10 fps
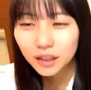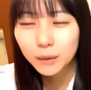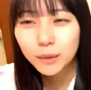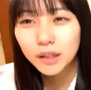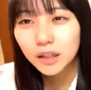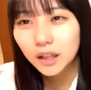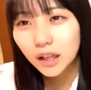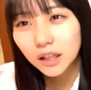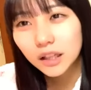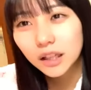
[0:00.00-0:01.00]
でたまになんか
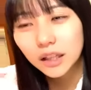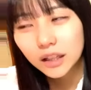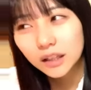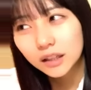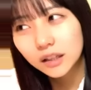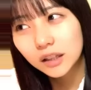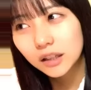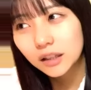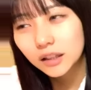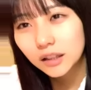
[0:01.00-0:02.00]
変ななん
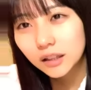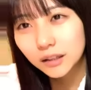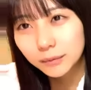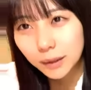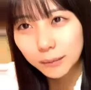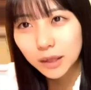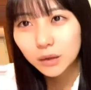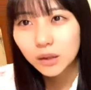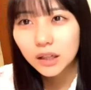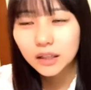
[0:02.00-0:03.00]
か名前
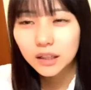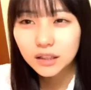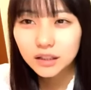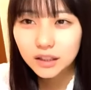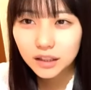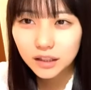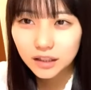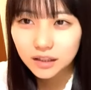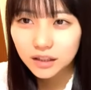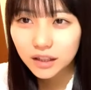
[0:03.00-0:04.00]
とかあったりしちゃった
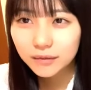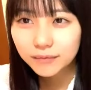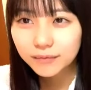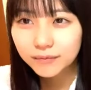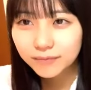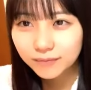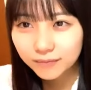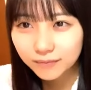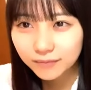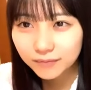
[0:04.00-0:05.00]
りしてうん、うん、